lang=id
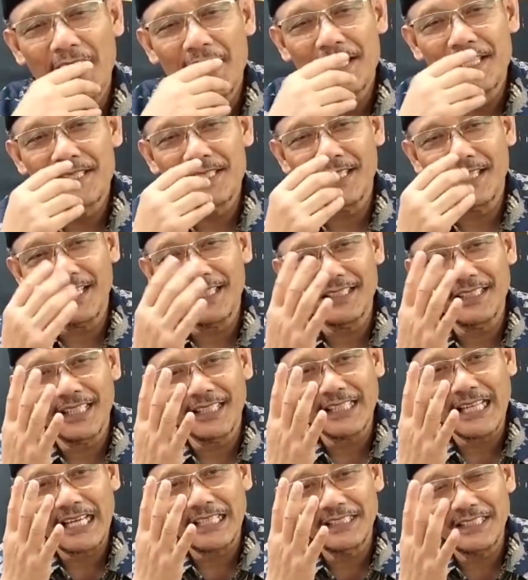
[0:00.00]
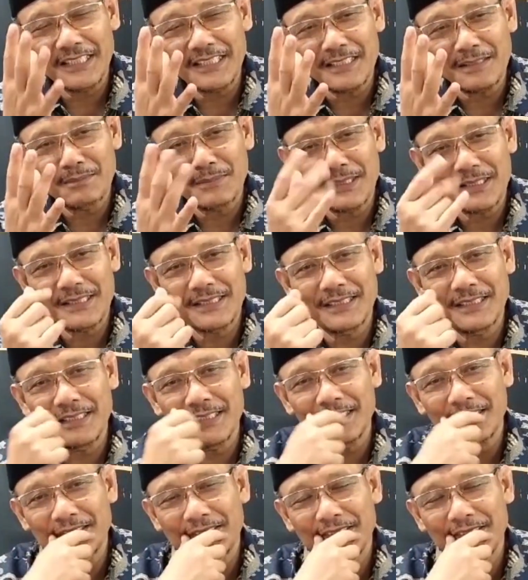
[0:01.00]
Sehingga dengan hadirnya masjid,